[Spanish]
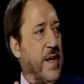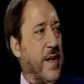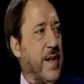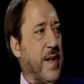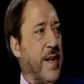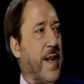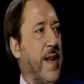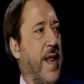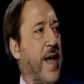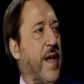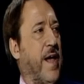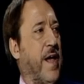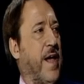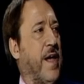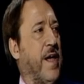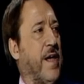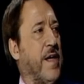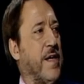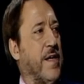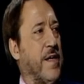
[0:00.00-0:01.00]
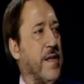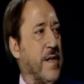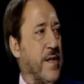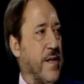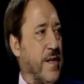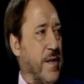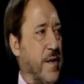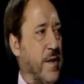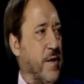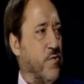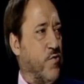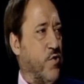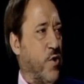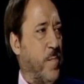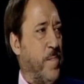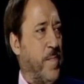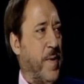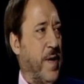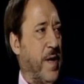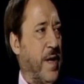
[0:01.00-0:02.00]
eh, la eh,
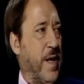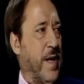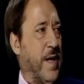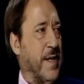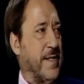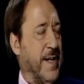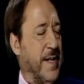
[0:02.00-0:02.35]
Europa